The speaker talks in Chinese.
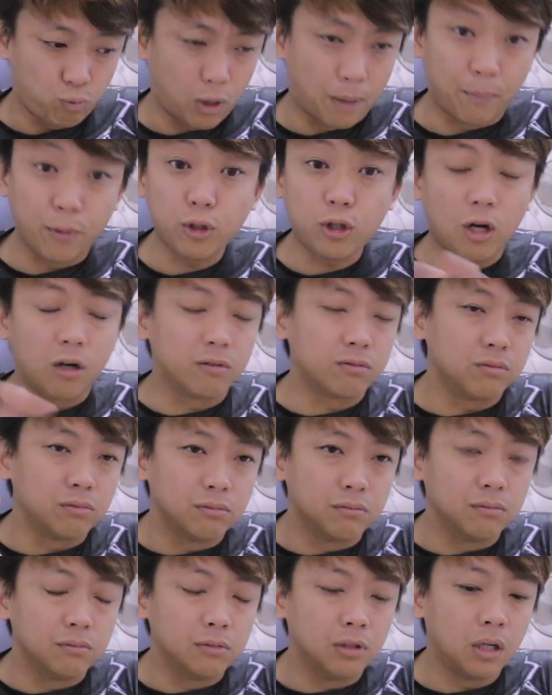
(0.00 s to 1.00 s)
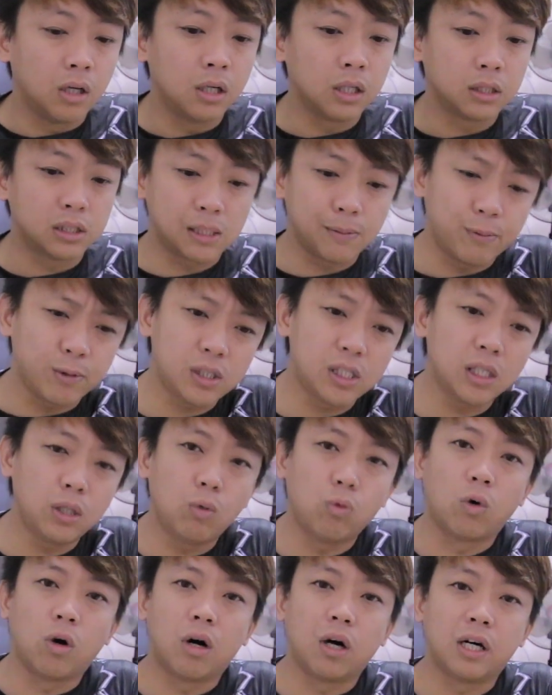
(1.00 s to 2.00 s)
我不懂是不是
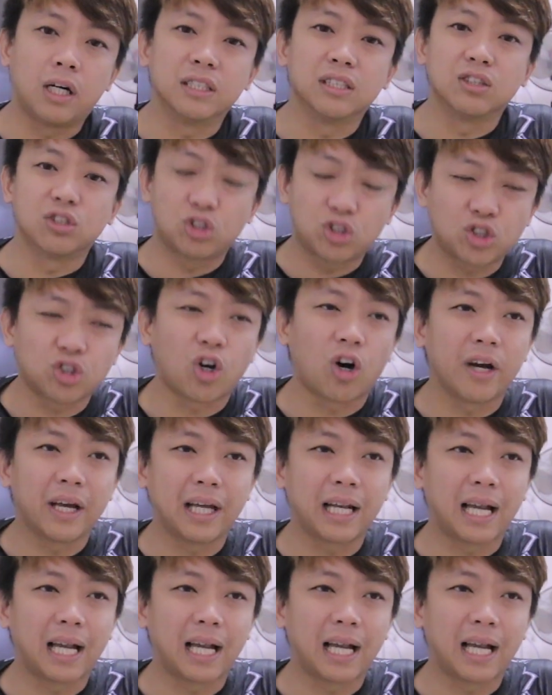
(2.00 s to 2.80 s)
我很衰